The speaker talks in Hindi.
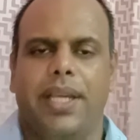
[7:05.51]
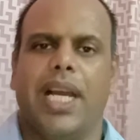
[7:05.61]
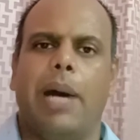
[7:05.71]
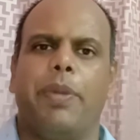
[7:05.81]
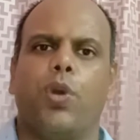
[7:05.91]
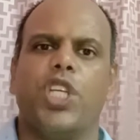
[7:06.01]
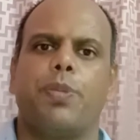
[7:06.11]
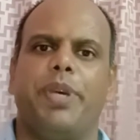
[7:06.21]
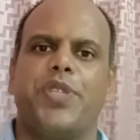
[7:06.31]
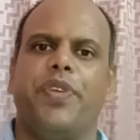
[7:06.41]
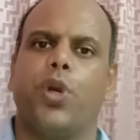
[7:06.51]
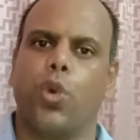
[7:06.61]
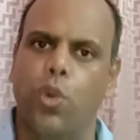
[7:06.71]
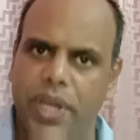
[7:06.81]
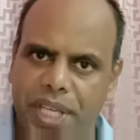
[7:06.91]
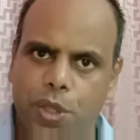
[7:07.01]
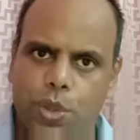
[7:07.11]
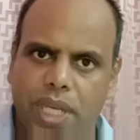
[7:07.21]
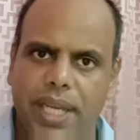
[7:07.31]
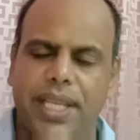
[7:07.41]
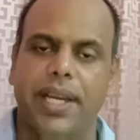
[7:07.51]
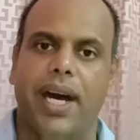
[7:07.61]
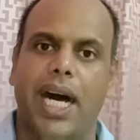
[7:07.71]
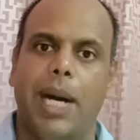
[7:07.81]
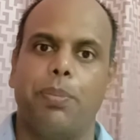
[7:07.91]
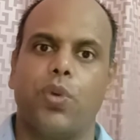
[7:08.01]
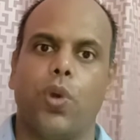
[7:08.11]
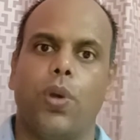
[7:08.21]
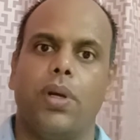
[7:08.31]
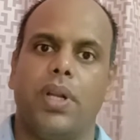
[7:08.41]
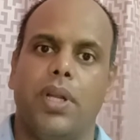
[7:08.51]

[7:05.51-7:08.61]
यहाँ पे कोई स्पेसिफिक रूल नहीं होता कि आपको